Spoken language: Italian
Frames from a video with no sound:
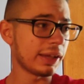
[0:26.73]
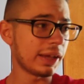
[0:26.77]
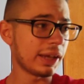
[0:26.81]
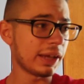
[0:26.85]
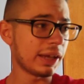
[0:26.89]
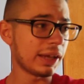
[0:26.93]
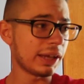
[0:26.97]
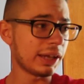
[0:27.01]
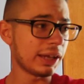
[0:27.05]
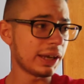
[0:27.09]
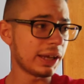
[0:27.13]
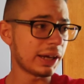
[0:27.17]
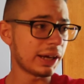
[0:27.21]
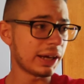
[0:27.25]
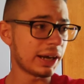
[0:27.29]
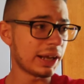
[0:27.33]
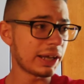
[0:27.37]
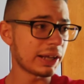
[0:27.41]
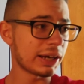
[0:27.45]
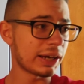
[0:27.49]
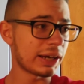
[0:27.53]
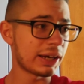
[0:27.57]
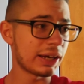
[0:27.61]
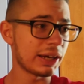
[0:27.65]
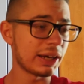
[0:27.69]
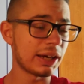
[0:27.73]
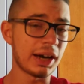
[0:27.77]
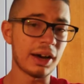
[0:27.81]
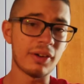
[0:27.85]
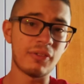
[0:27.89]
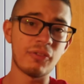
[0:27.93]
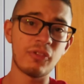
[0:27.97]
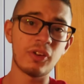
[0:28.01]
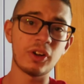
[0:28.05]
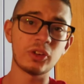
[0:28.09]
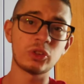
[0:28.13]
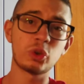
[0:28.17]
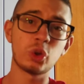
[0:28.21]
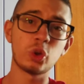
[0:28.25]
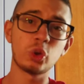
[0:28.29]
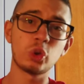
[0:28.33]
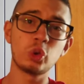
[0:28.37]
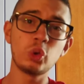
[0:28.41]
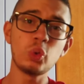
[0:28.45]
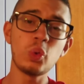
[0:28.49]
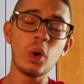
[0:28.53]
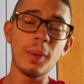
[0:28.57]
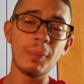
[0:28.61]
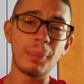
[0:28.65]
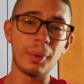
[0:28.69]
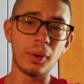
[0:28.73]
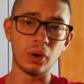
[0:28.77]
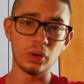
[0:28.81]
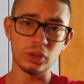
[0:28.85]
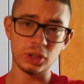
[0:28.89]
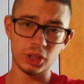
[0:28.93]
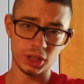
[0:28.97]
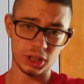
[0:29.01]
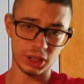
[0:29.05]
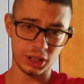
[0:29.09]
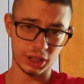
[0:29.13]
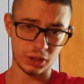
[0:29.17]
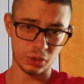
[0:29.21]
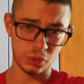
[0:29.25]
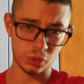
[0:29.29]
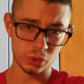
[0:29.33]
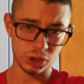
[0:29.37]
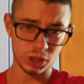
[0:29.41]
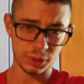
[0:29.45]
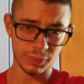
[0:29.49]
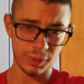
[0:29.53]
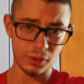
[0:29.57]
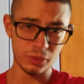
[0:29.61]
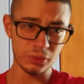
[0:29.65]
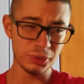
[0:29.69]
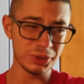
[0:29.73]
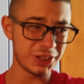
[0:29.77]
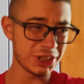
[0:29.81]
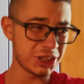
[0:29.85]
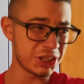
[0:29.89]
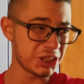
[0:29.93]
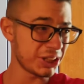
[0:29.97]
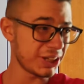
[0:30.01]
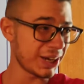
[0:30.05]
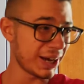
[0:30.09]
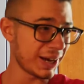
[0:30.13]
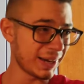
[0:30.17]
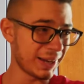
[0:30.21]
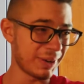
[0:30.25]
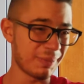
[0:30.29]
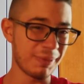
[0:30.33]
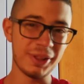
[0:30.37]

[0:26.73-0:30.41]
eh, Leclerc ha fatto due podi nelle ultime 11 gare,